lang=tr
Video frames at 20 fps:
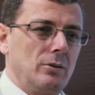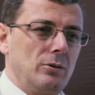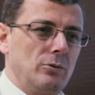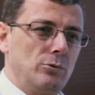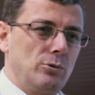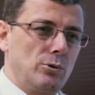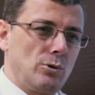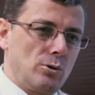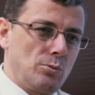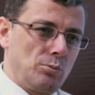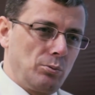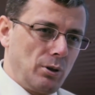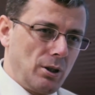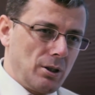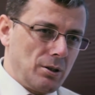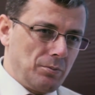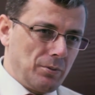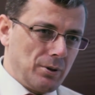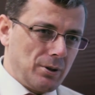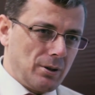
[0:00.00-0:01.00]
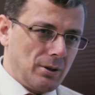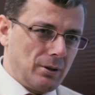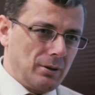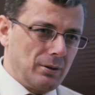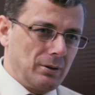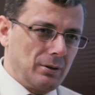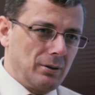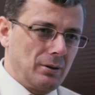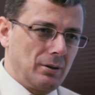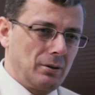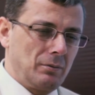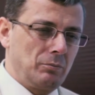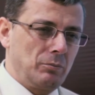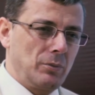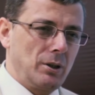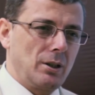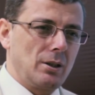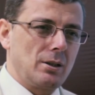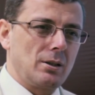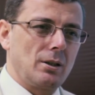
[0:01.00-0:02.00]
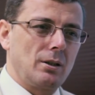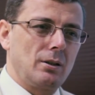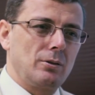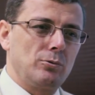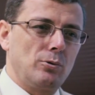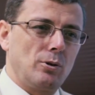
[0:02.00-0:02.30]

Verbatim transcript: virüs bulaşması, bilgisayarın